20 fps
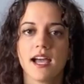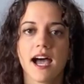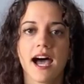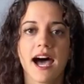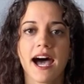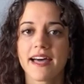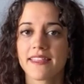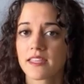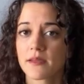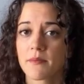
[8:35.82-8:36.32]

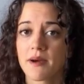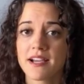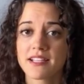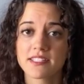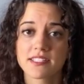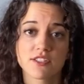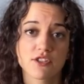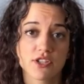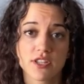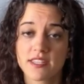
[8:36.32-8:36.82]

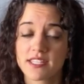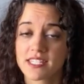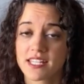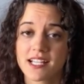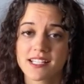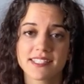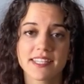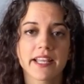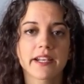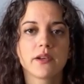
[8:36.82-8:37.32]
Además, no se
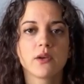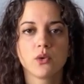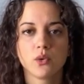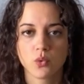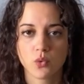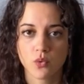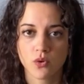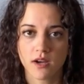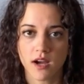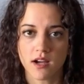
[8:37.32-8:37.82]
desgastan
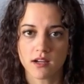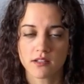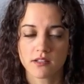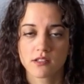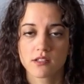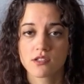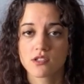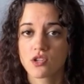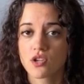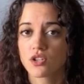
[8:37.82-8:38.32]
nunca.
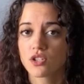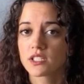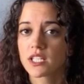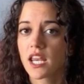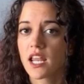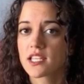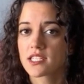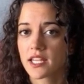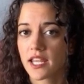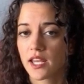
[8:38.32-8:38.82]
Solo
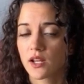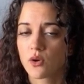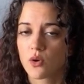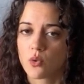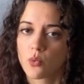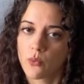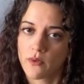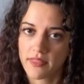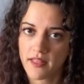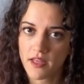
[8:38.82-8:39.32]
tienes que ir
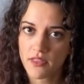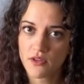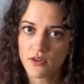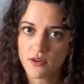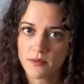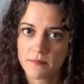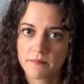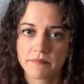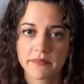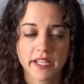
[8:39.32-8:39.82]
con
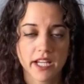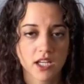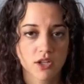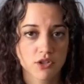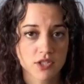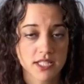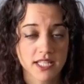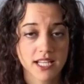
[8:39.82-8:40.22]
cuidado de que no se te